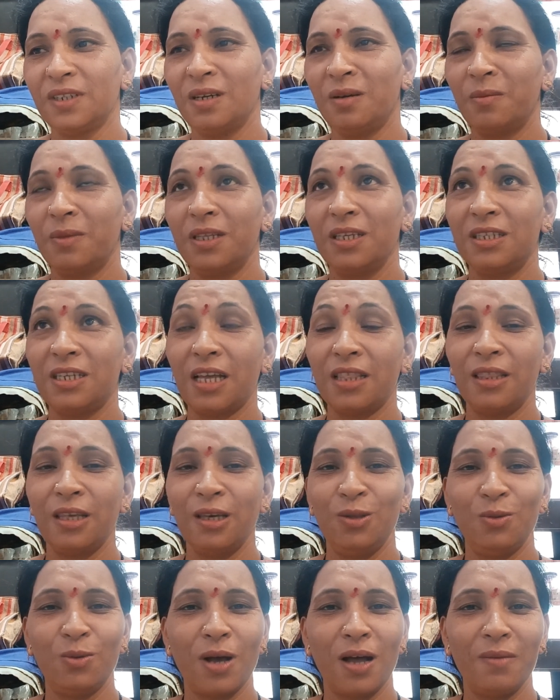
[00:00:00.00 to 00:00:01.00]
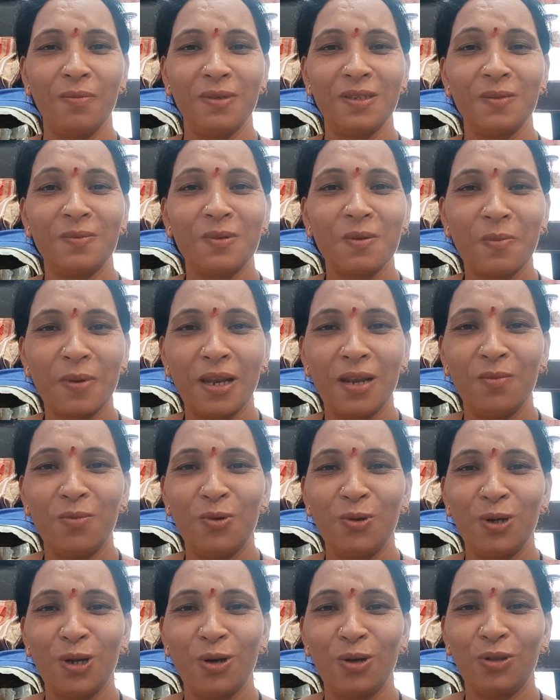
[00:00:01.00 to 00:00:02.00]
मतलब जाते ही दुकान में सबसे पहले
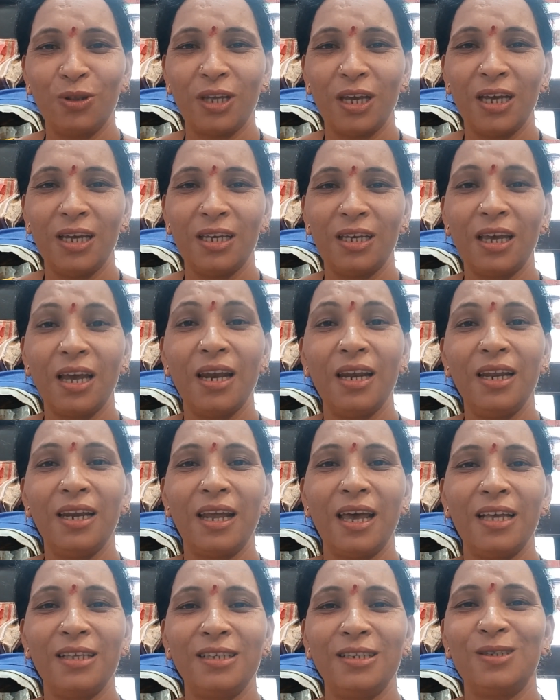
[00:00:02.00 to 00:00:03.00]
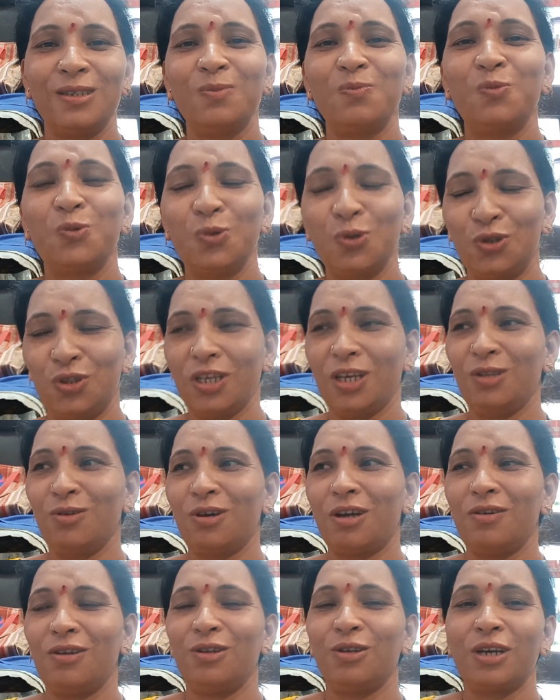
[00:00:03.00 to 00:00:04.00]
बोलना होता है क्या लेना है जैसे पूछते हैं
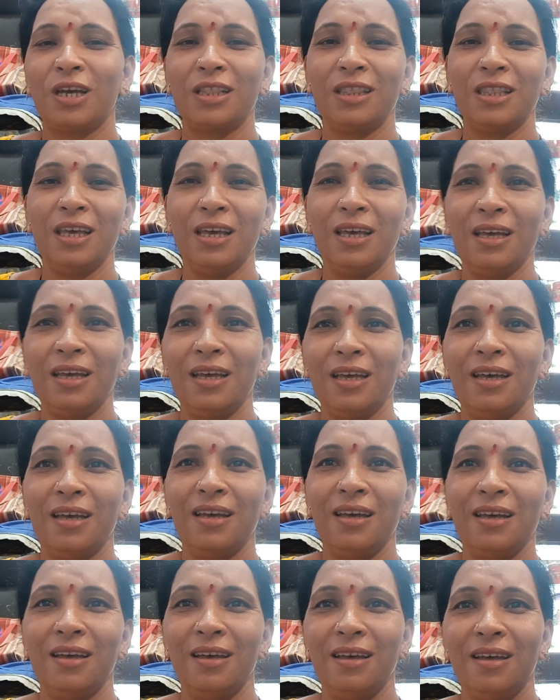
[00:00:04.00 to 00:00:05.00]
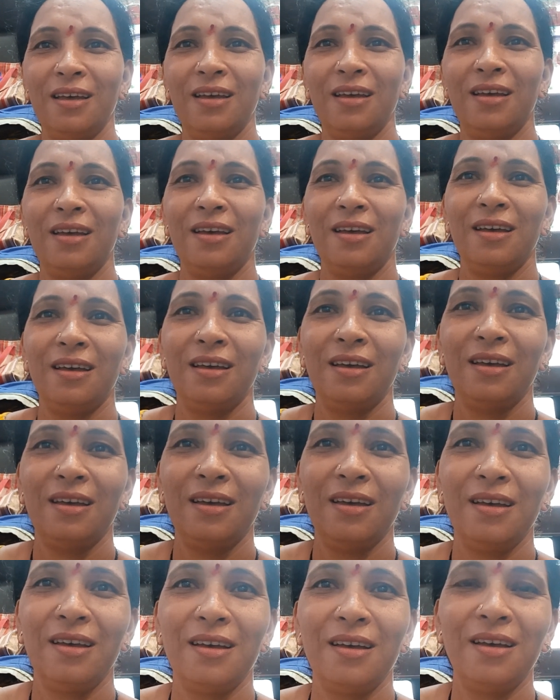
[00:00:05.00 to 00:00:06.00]
दुकान वाले तो कहते हैं
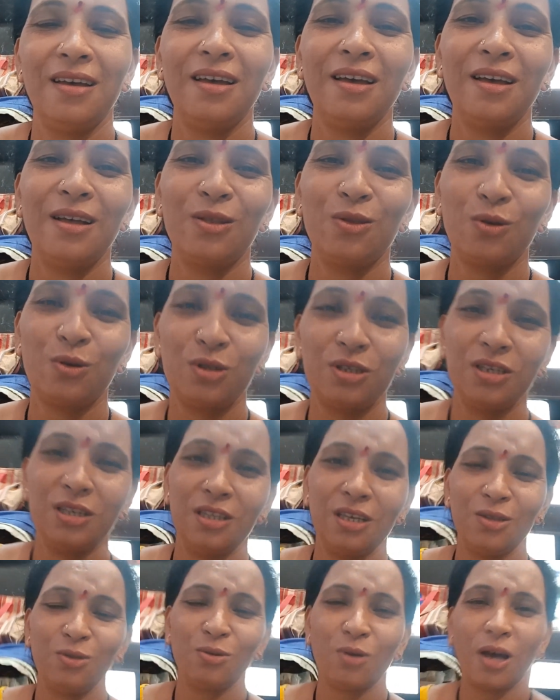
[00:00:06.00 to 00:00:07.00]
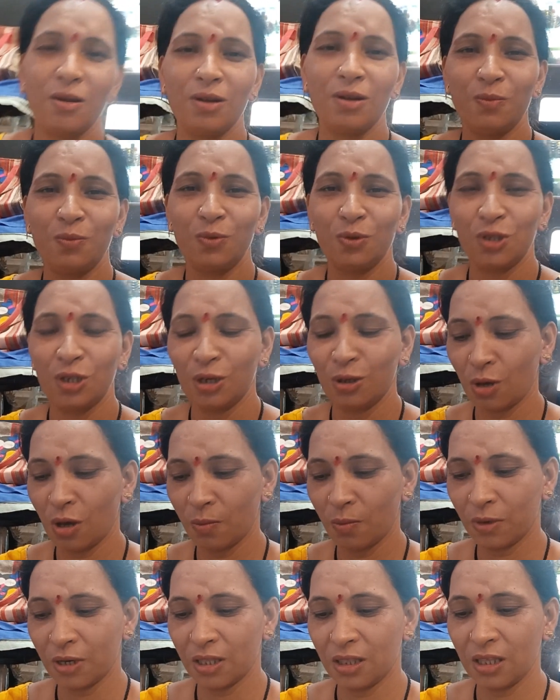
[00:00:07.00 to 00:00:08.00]
तो सीधे दुकान वाले पूछेंगे तो हम
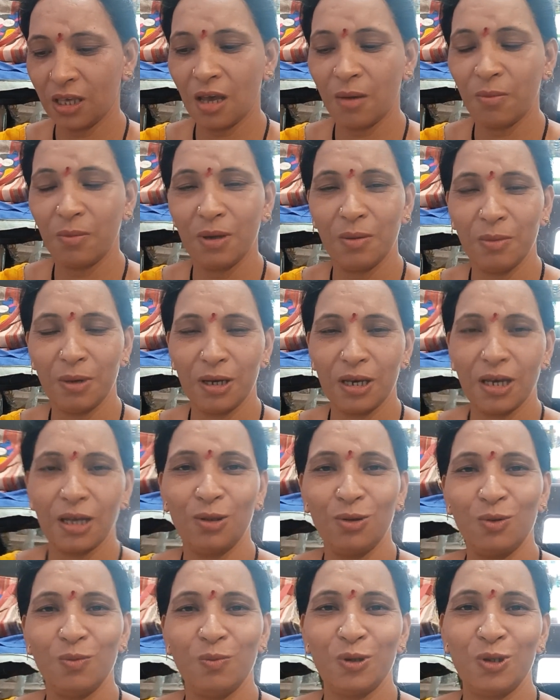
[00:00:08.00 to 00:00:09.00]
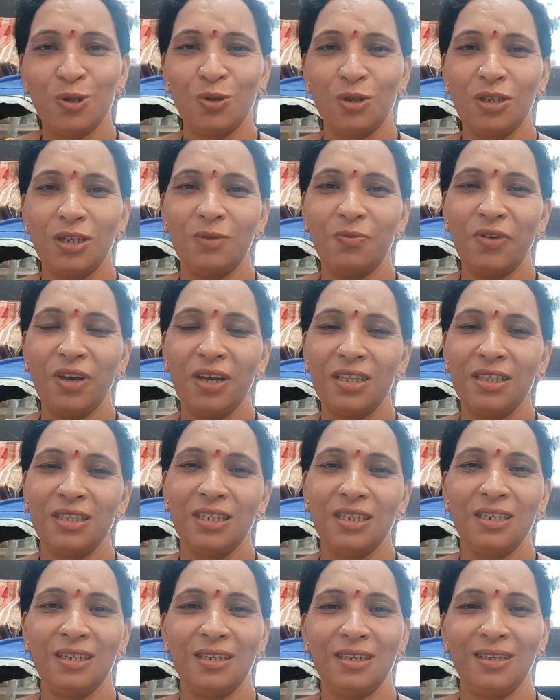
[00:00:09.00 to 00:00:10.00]
कहते हैं हमें मैं कहती हूँ बच्चों की ना फैंसी
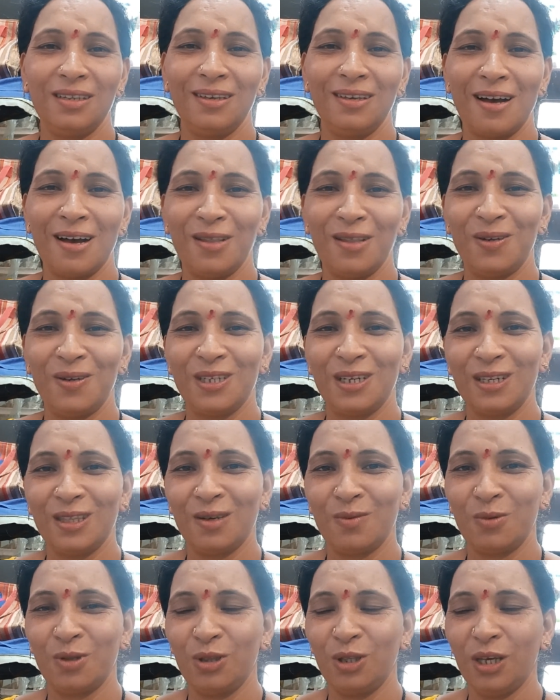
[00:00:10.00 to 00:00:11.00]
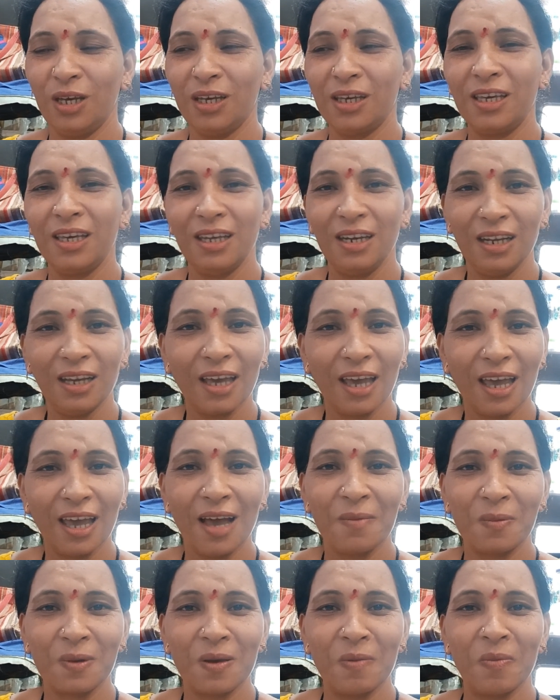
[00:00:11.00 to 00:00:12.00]
टिक टिक दिखा दो और संगीता बोलती है की रिंग है
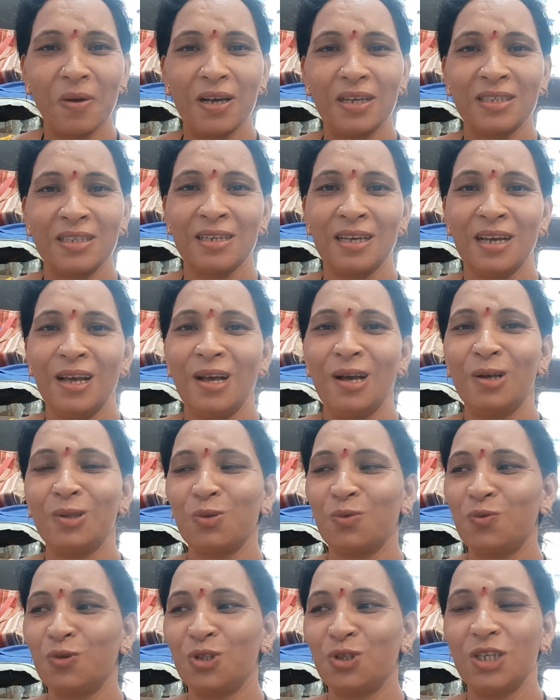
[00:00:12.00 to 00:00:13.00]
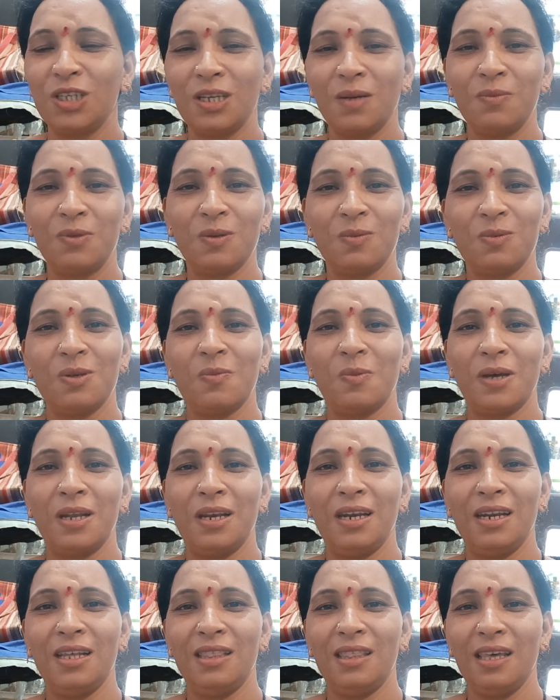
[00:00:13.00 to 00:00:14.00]
आपके पास तो वो चीज़ हम सबसे पहले
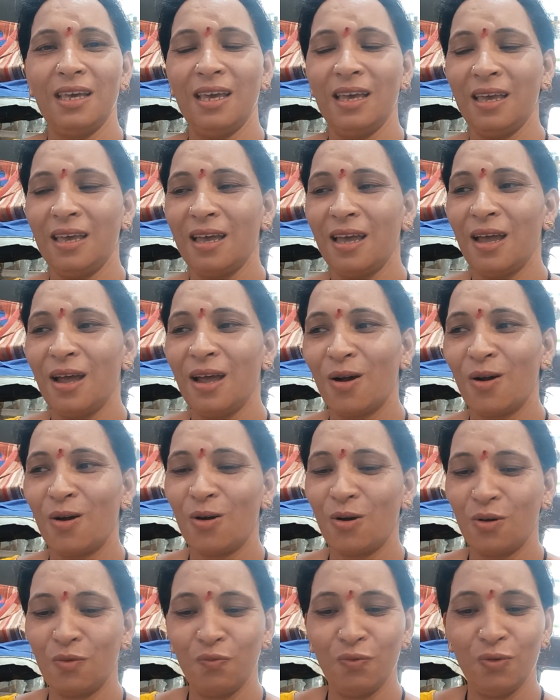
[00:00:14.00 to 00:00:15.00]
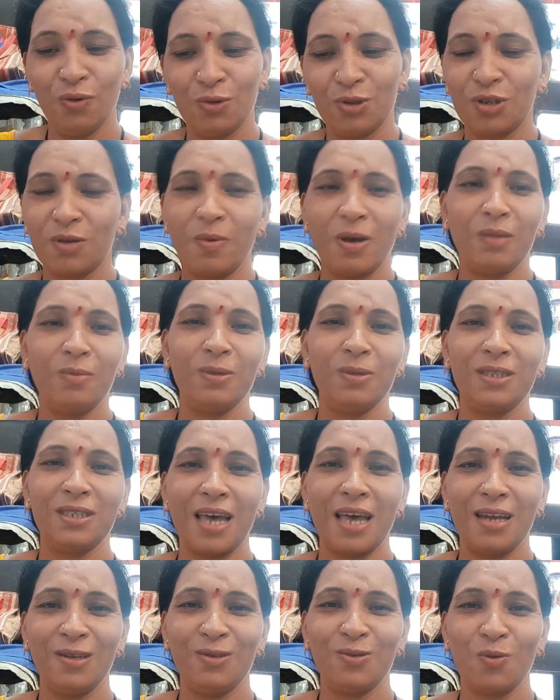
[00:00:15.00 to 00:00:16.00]
लेते हैं और फिर उसके बाद में
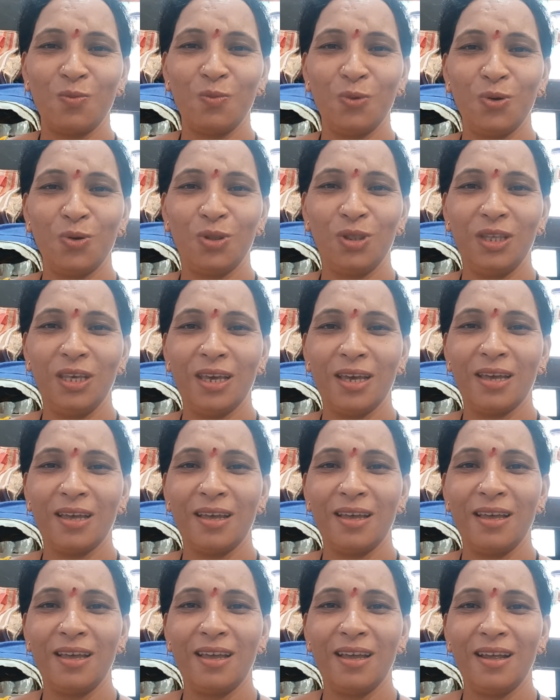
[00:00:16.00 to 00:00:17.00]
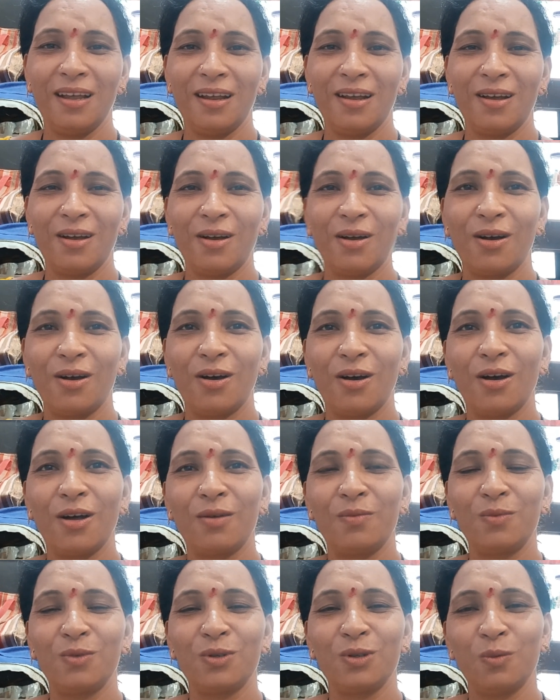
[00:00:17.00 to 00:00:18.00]
सारी शॉपिंग होती है और
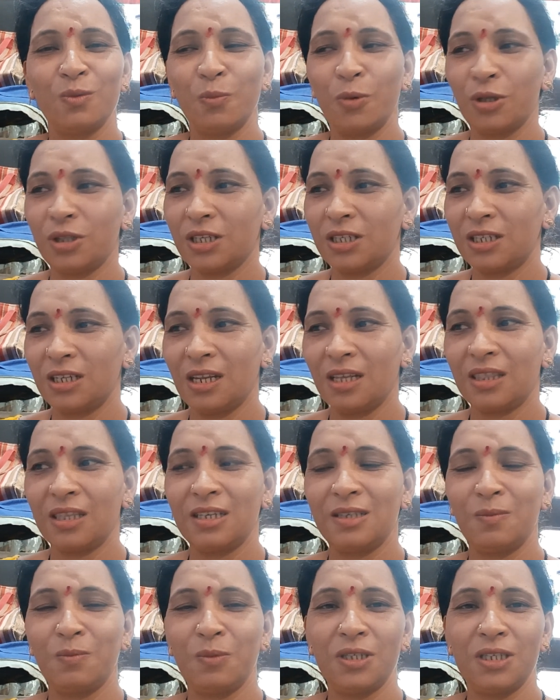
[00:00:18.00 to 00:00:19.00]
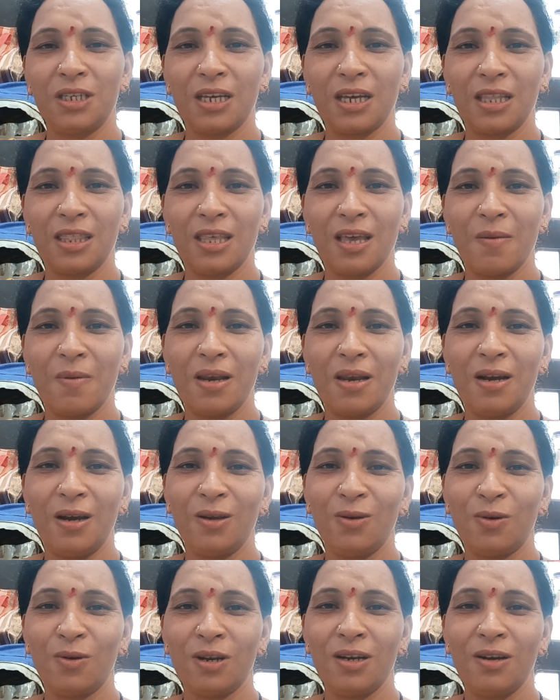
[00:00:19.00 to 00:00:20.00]
मुझे तो बहुत अच्छा लगता है जब बच्चे कहते हैं हमारी
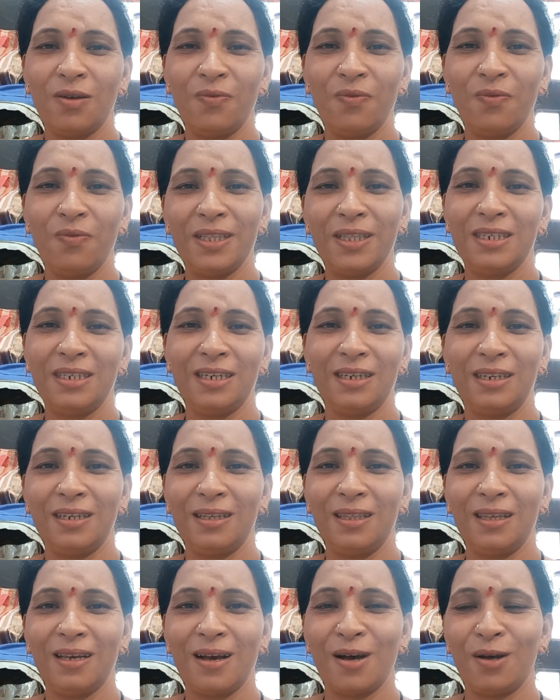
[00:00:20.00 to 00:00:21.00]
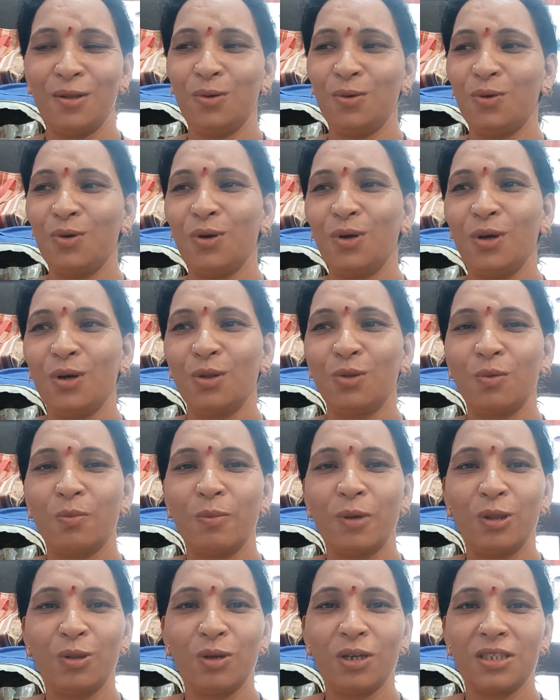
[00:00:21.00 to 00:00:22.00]
लड़कियों के ना फैंसी टिक टिक दिखा दो तो
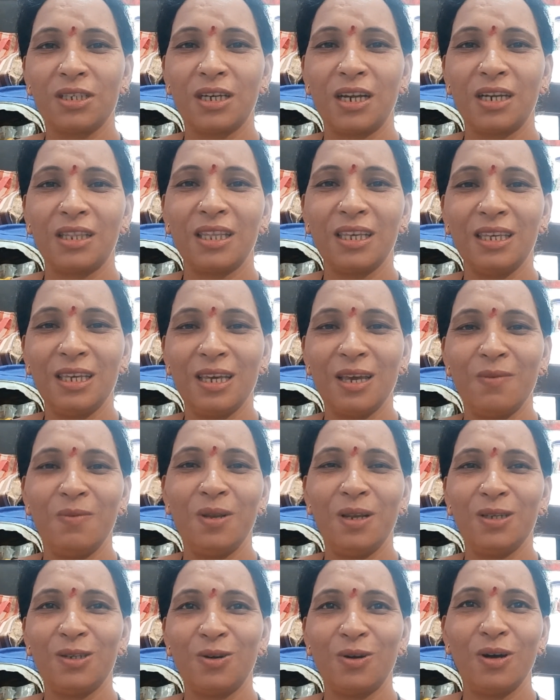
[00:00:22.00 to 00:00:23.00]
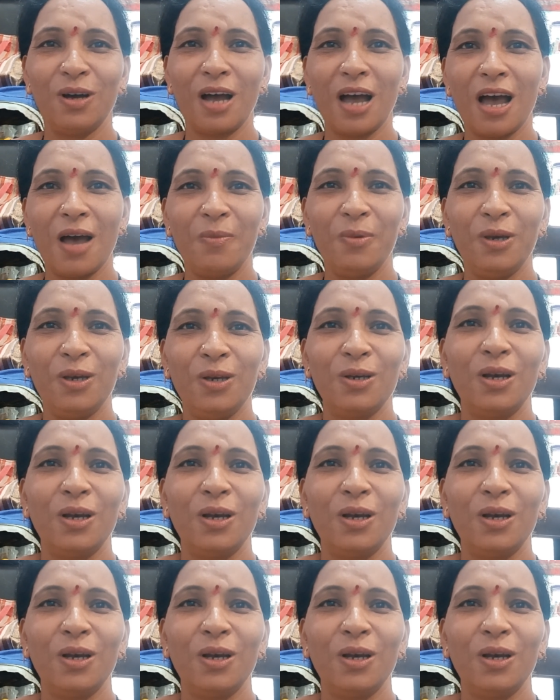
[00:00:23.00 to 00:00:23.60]
मन तो ऐसा करता है ये भी ले जाओ अभी